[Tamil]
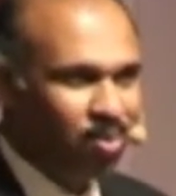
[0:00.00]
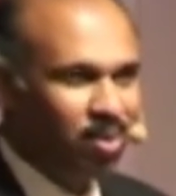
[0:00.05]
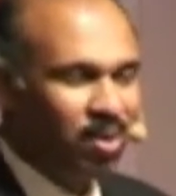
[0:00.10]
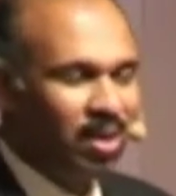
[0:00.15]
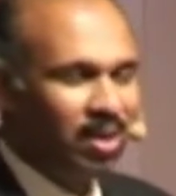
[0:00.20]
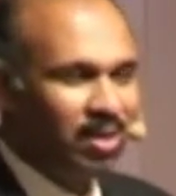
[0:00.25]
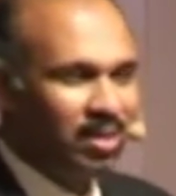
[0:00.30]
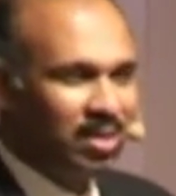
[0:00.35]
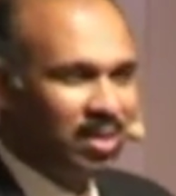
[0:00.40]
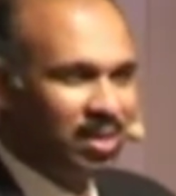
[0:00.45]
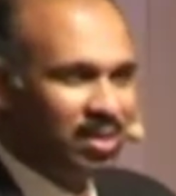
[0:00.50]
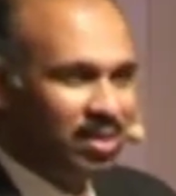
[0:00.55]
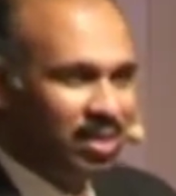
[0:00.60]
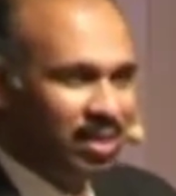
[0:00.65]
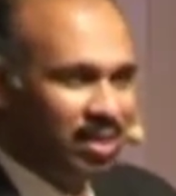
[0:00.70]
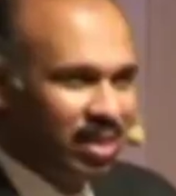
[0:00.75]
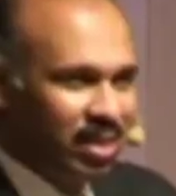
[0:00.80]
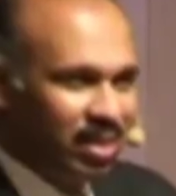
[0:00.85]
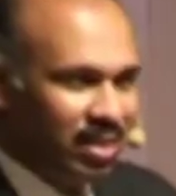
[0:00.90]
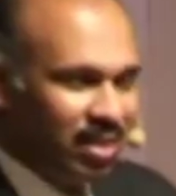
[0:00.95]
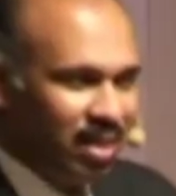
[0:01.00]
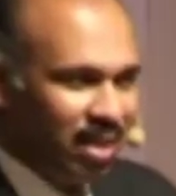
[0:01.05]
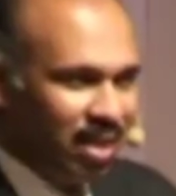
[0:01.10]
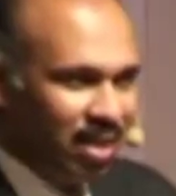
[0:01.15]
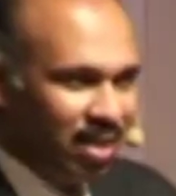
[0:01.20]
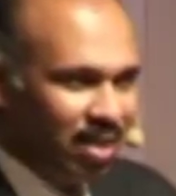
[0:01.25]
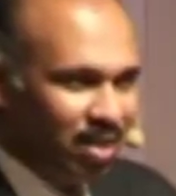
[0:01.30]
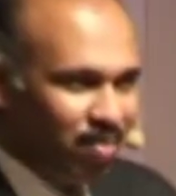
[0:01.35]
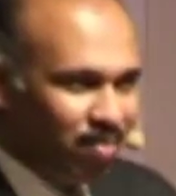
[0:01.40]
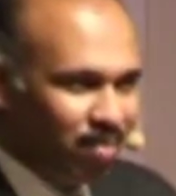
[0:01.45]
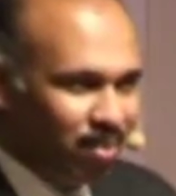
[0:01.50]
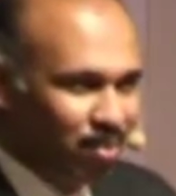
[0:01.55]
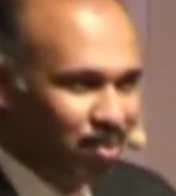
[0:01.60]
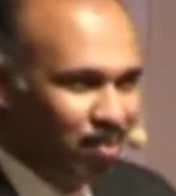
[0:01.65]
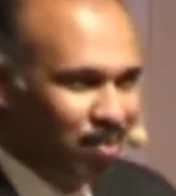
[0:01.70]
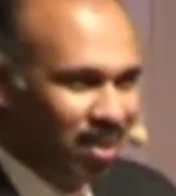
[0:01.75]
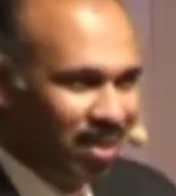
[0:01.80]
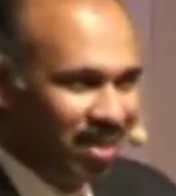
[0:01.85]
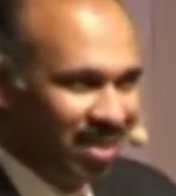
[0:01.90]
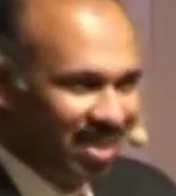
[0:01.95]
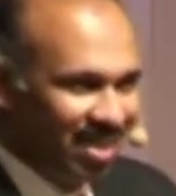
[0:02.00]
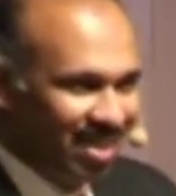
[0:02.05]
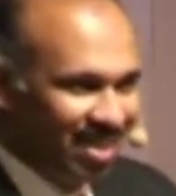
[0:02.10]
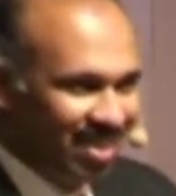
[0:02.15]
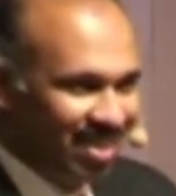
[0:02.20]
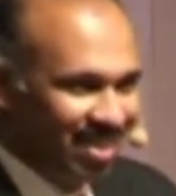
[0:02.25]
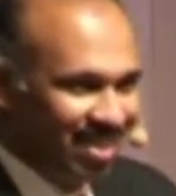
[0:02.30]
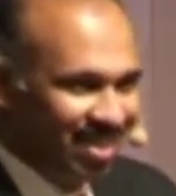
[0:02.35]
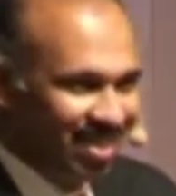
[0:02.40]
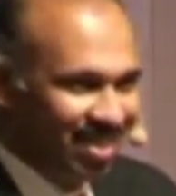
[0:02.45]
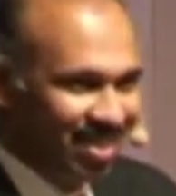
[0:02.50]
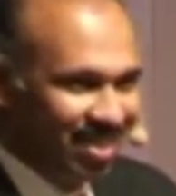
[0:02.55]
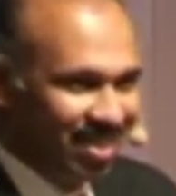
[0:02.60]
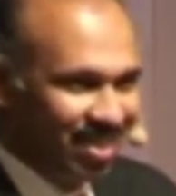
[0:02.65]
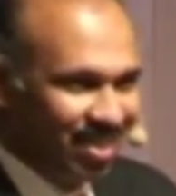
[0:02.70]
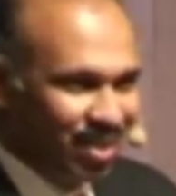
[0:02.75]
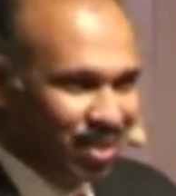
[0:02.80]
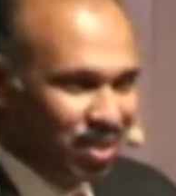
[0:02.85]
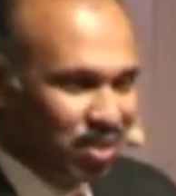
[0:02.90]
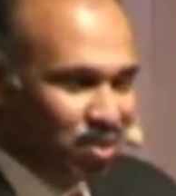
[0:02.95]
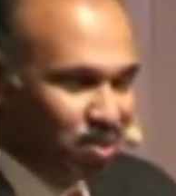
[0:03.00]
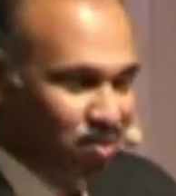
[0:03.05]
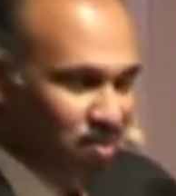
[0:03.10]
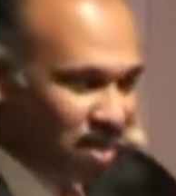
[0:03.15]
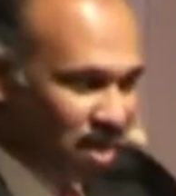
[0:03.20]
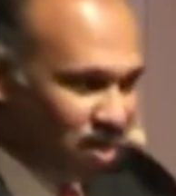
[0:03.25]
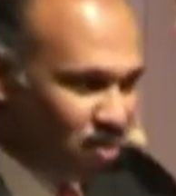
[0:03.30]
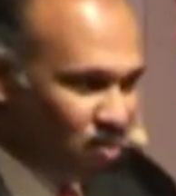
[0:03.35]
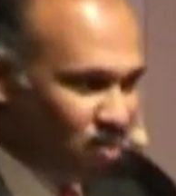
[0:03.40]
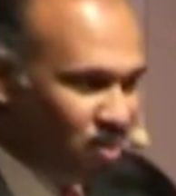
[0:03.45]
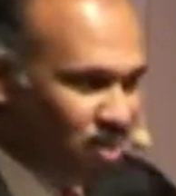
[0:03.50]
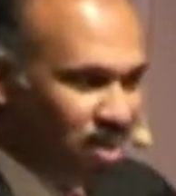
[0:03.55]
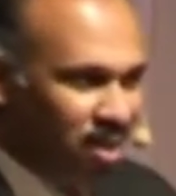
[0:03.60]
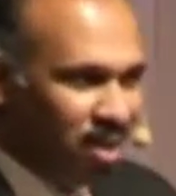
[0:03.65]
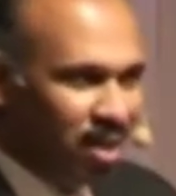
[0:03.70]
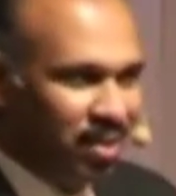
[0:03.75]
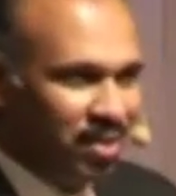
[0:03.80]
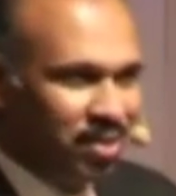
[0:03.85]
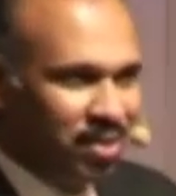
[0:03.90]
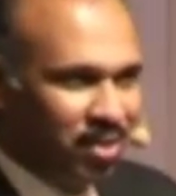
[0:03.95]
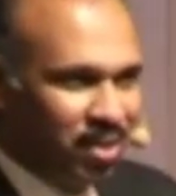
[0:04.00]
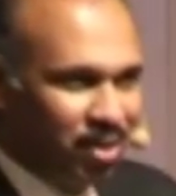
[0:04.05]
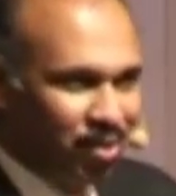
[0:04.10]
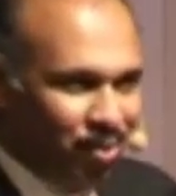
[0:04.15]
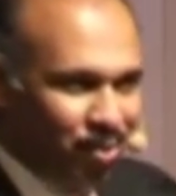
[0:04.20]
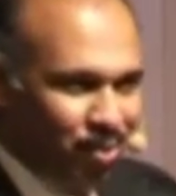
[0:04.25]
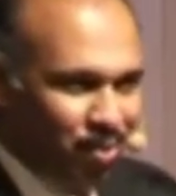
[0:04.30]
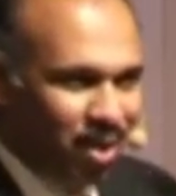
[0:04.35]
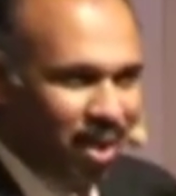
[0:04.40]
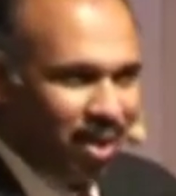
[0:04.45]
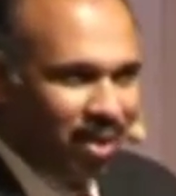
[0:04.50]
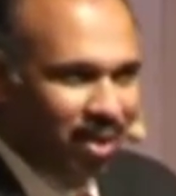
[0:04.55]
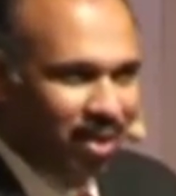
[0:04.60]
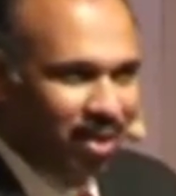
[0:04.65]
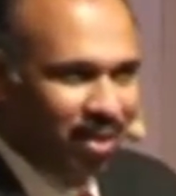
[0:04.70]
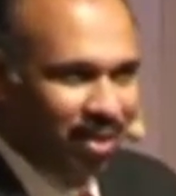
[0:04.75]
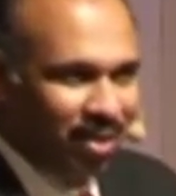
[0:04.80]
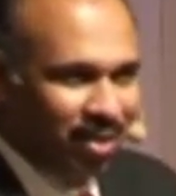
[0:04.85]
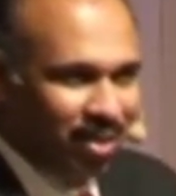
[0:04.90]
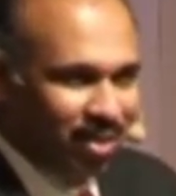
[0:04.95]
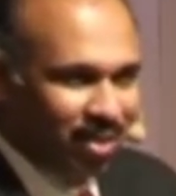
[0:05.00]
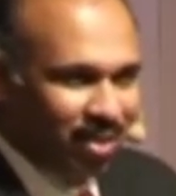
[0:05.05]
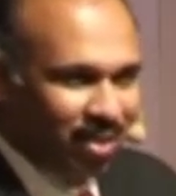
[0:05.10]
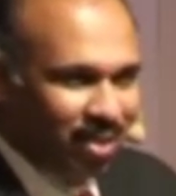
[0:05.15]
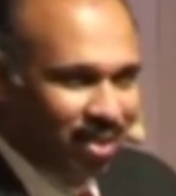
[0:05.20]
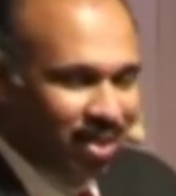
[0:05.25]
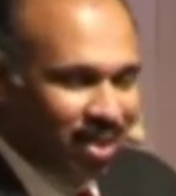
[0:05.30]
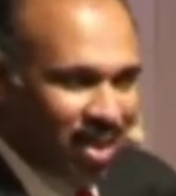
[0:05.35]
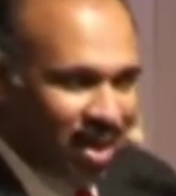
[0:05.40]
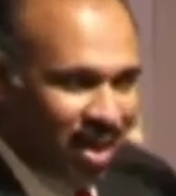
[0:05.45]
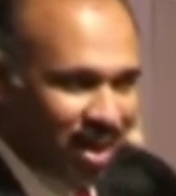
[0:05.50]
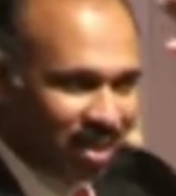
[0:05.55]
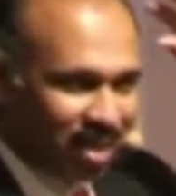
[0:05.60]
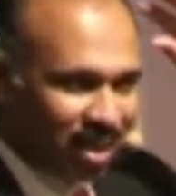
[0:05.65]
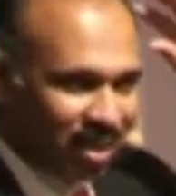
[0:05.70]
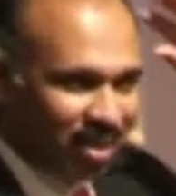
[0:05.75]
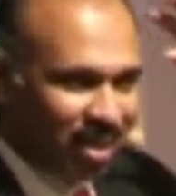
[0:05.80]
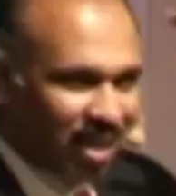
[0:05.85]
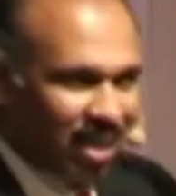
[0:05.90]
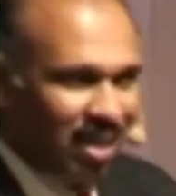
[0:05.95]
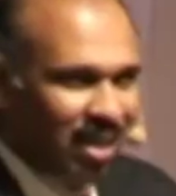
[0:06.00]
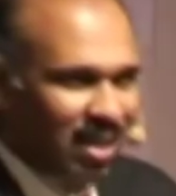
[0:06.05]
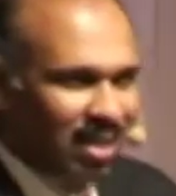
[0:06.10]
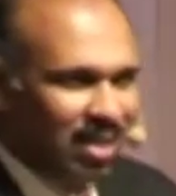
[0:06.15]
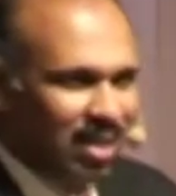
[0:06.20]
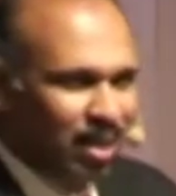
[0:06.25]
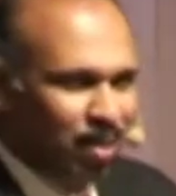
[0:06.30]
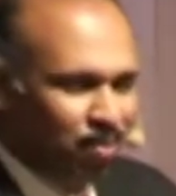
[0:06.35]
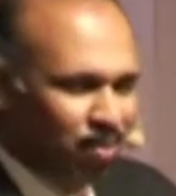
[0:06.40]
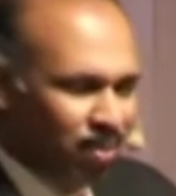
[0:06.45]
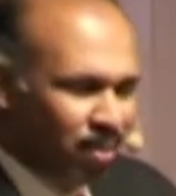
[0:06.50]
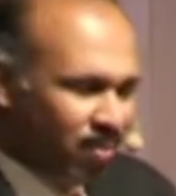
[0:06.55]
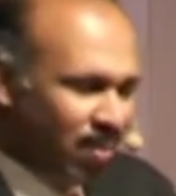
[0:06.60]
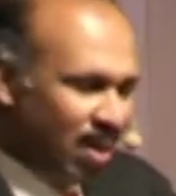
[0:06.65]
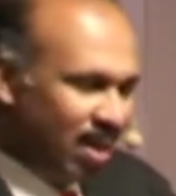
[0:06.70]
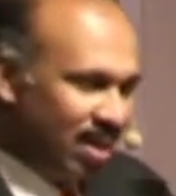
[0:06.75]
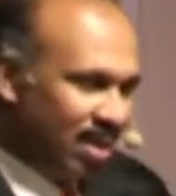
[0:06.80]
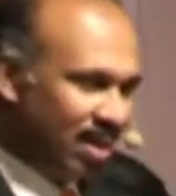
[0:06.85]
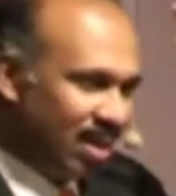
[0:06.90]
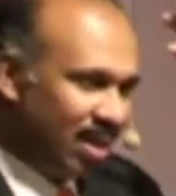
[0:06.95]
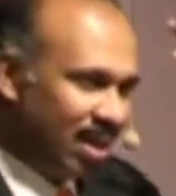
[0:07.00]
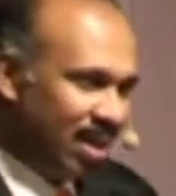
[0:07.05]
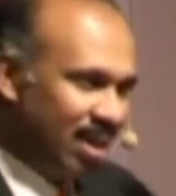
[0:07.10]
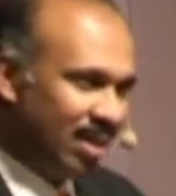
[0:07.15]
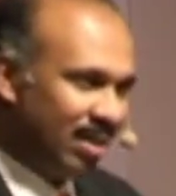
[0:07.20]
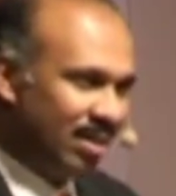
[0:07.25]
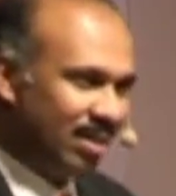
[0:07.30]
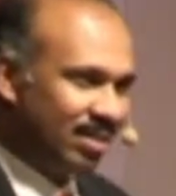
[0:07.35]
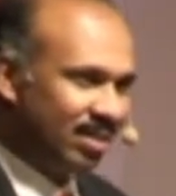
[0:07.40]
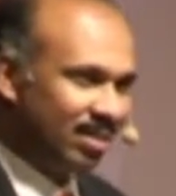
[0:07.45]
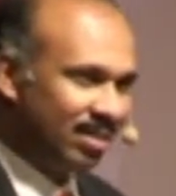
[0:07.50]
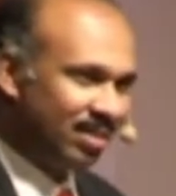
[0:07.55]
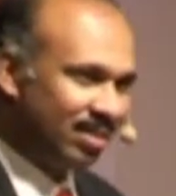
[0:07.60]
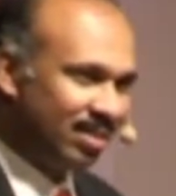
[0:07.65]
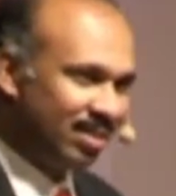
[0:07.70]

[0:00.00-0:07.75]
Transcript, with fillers: ஒரு லட்சத்தி எட்டாயிரம் ரூபாய்க்கு சுமார் ஒரு லட்சம் ரூபாய்க்கு அந்த தைலத்தை போய் வாங்குகிறாள்